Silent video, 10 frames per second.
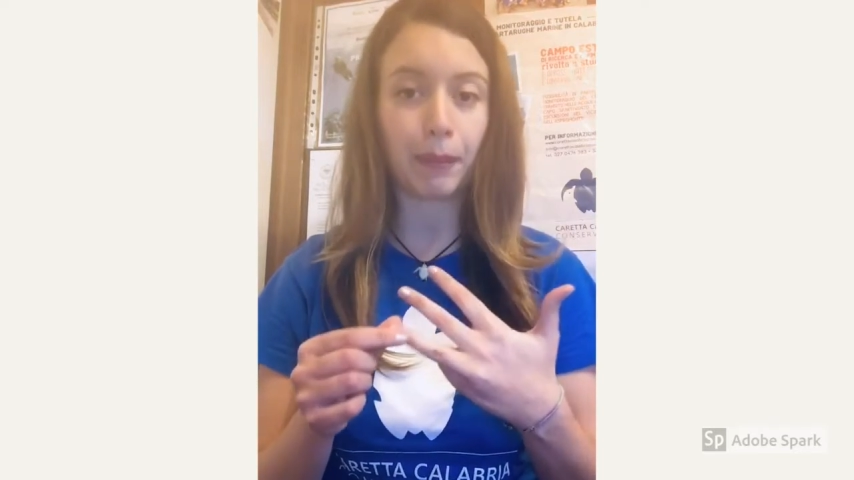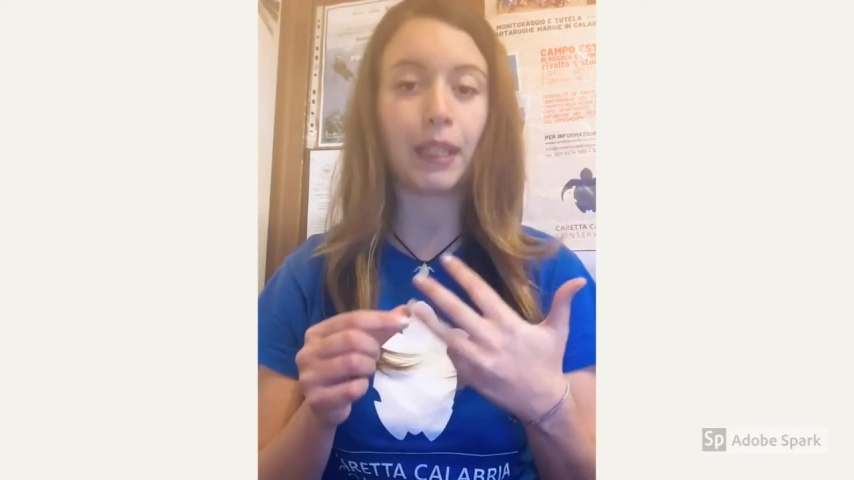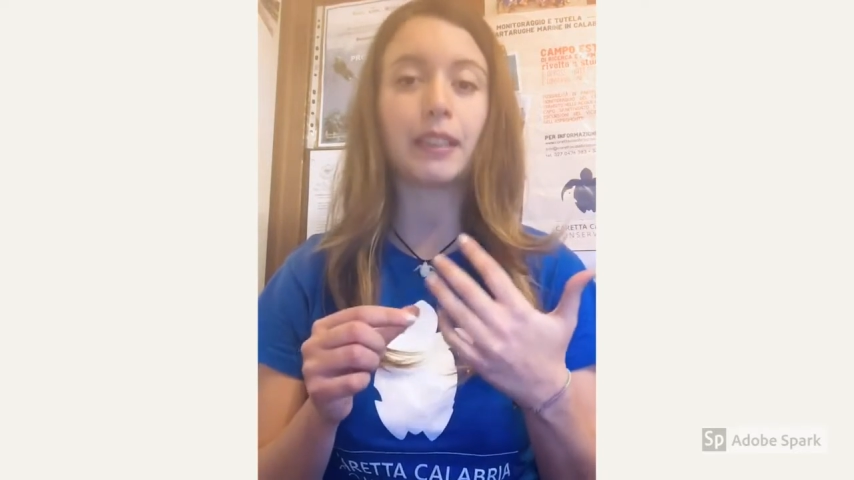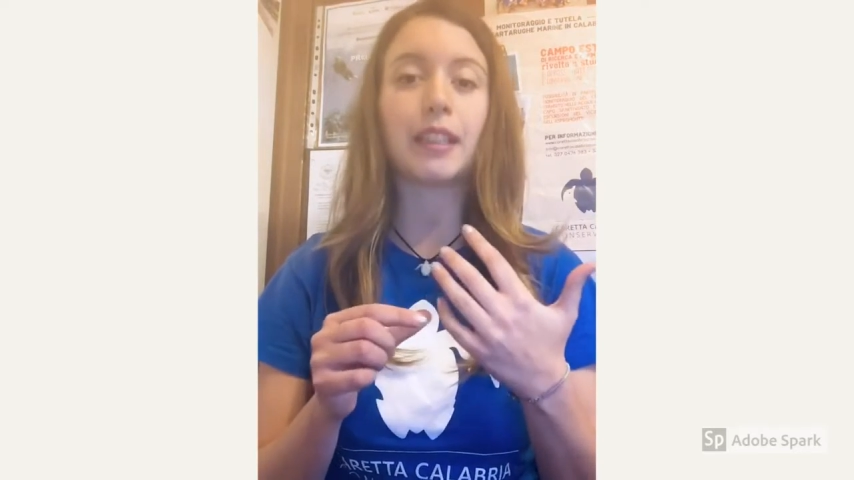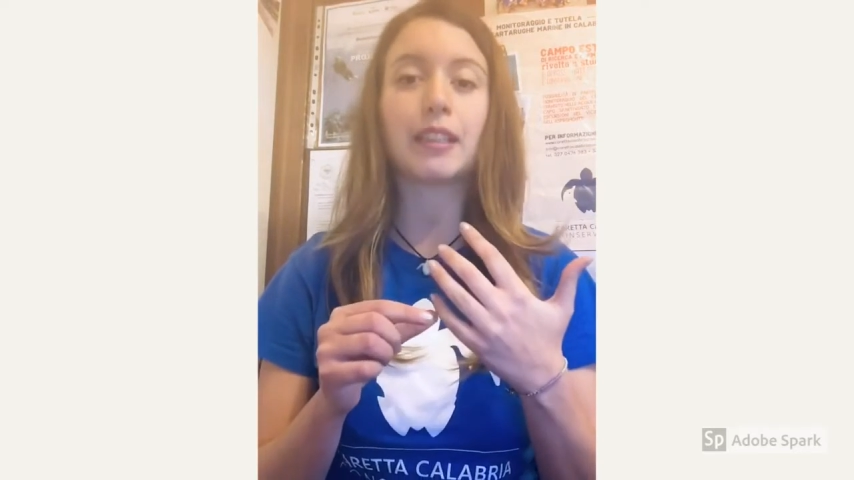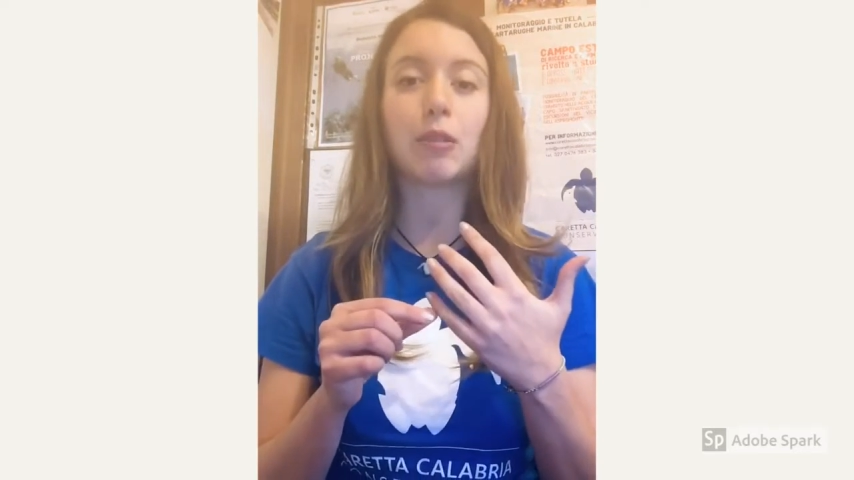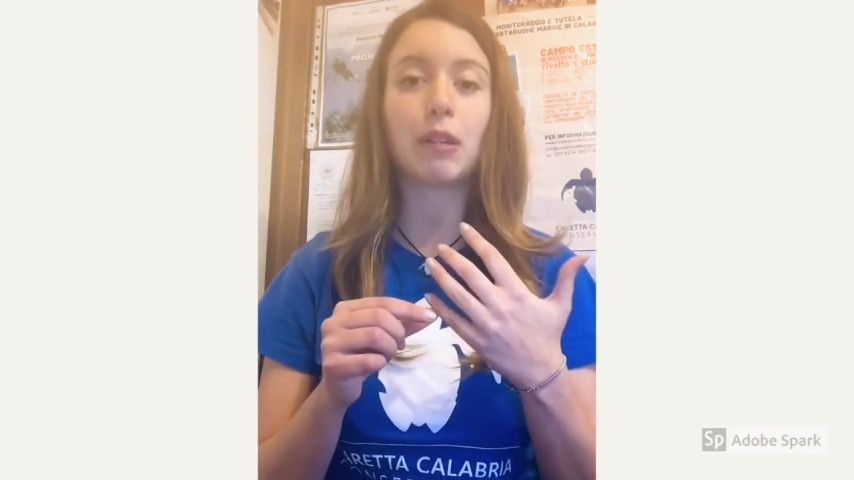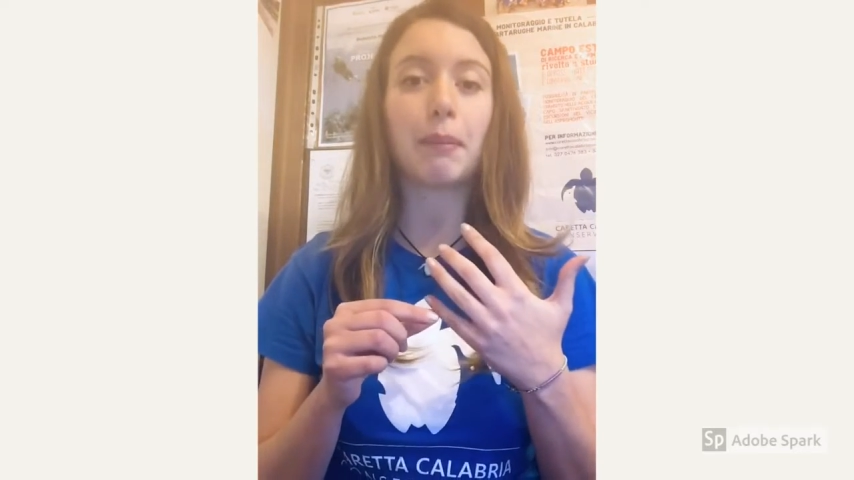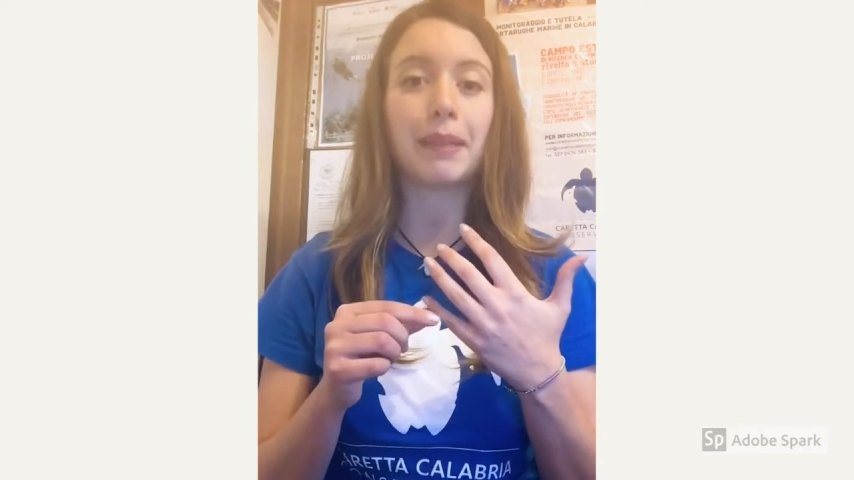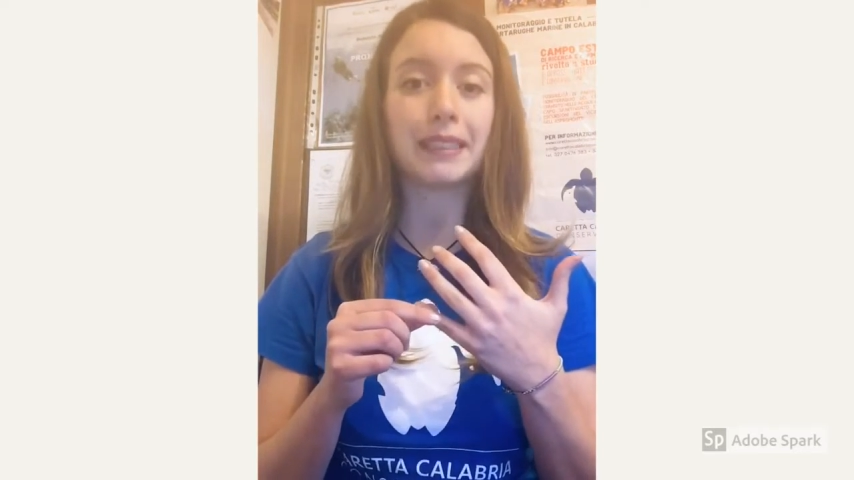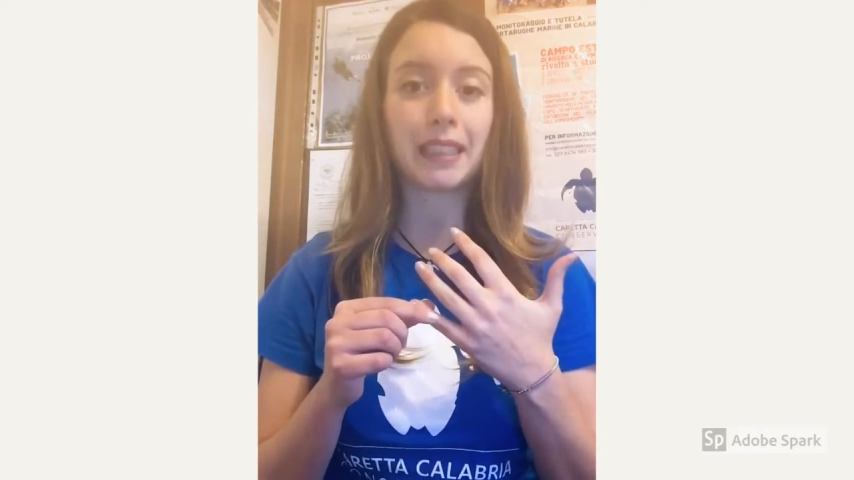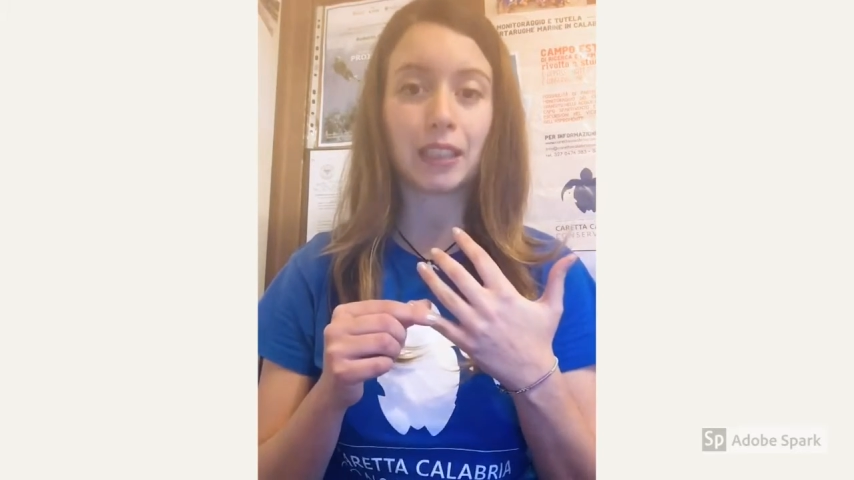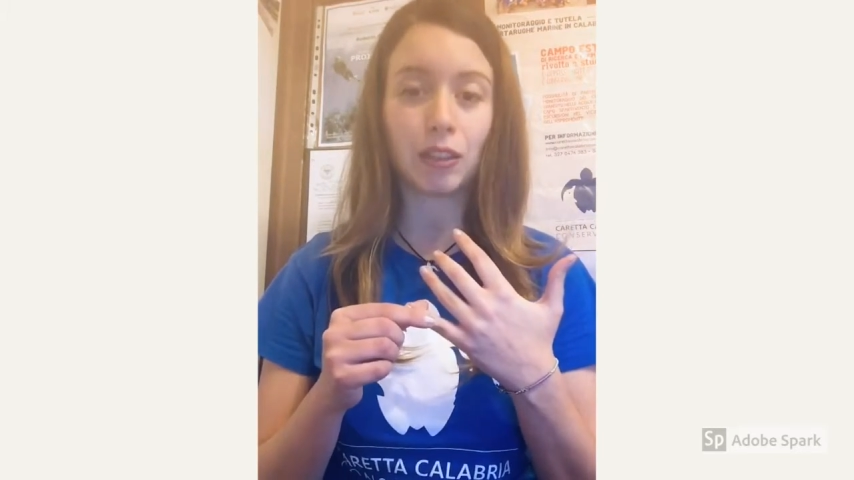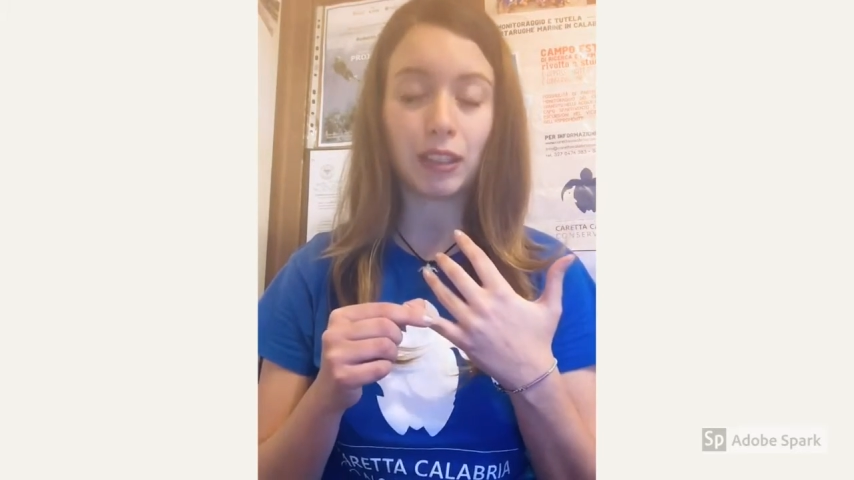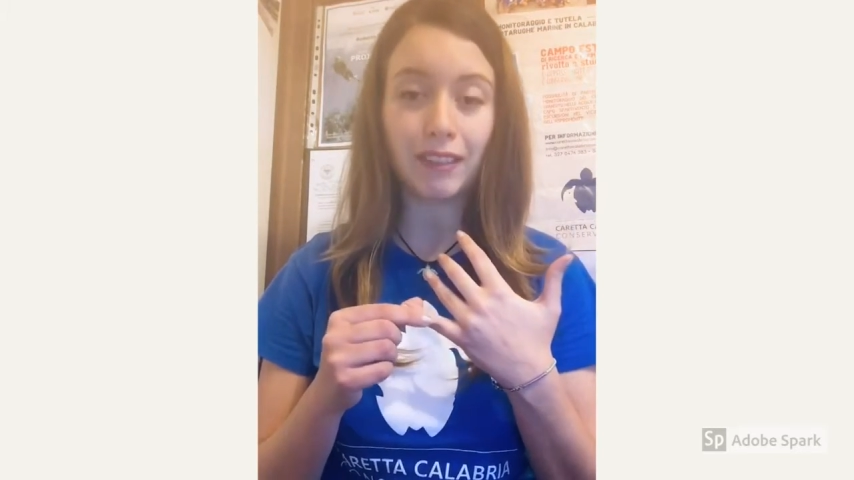la tartaruga
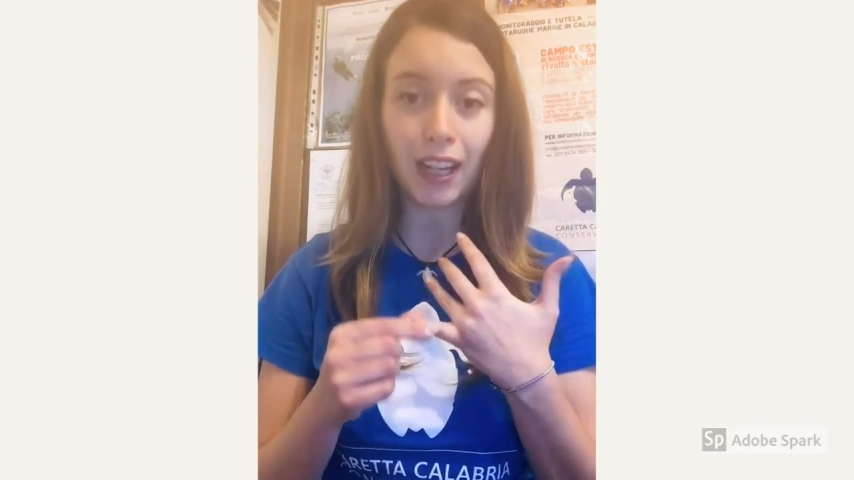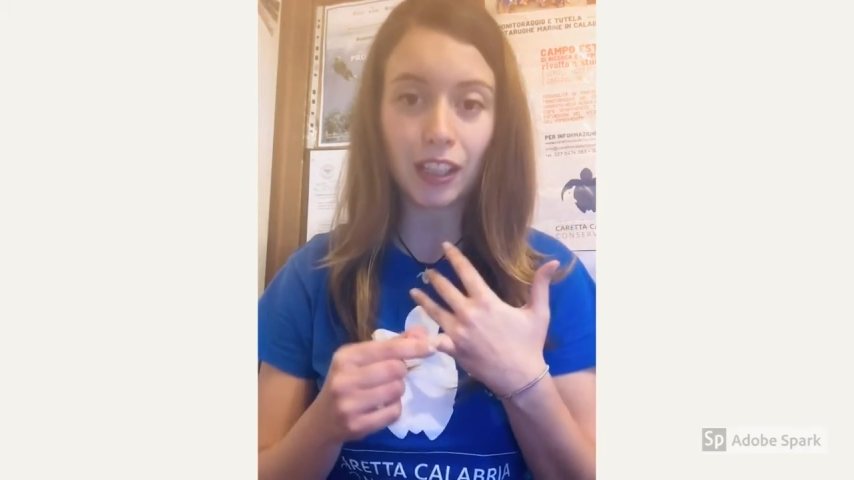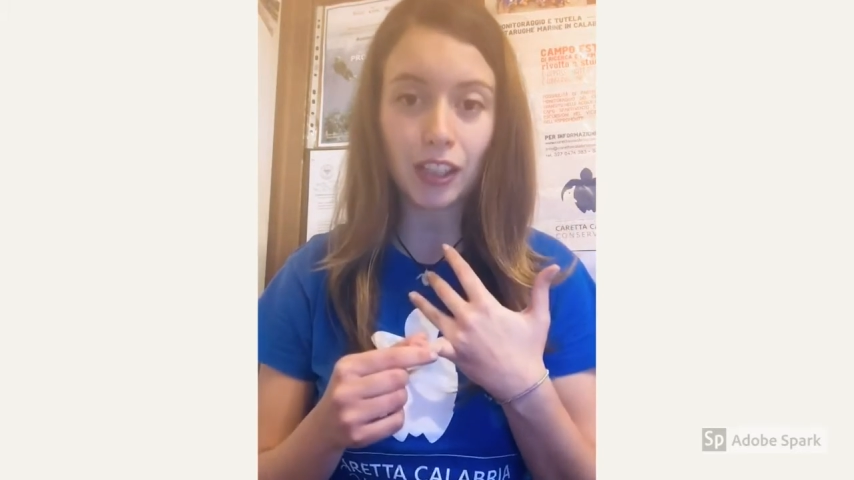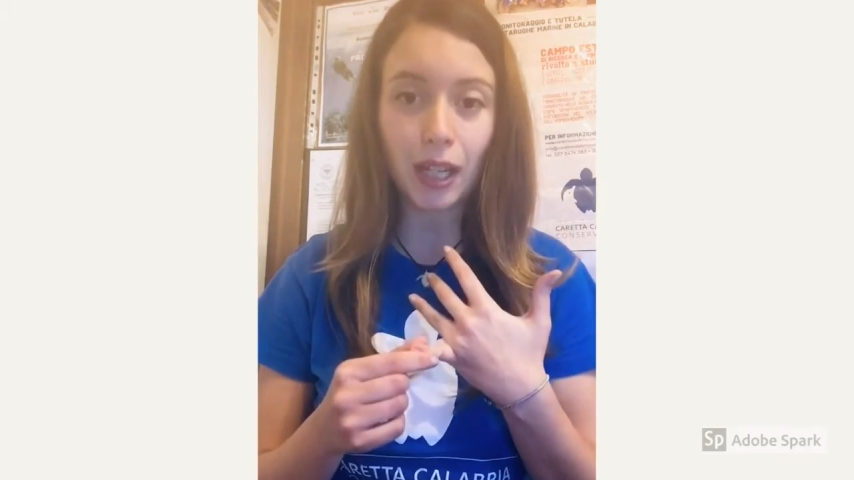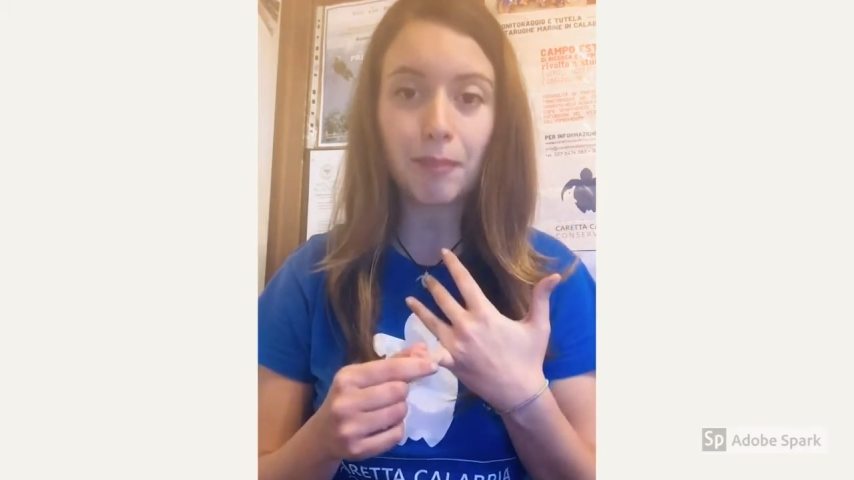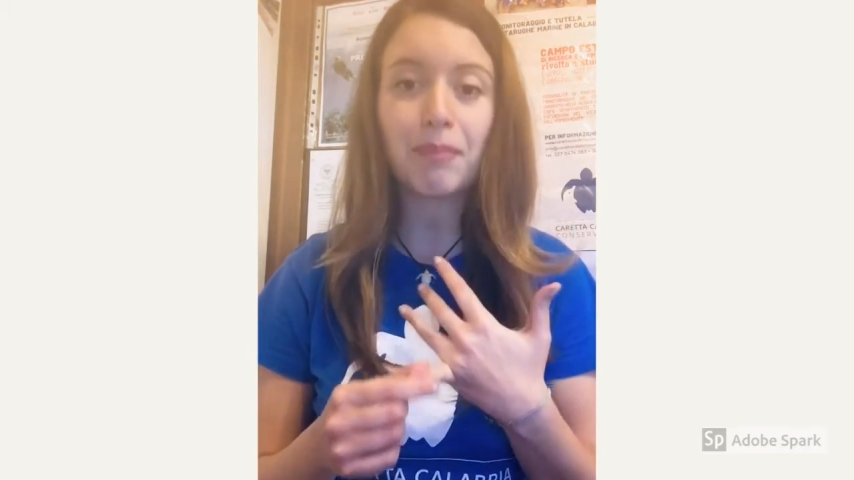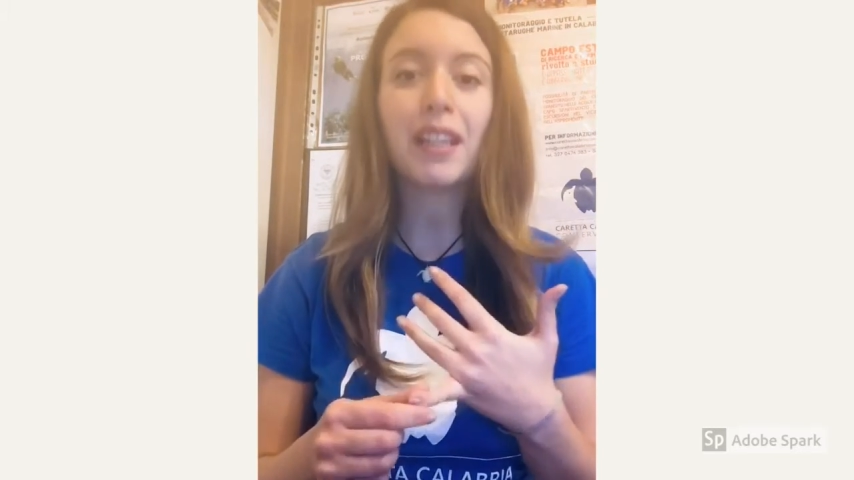bastarda olivacea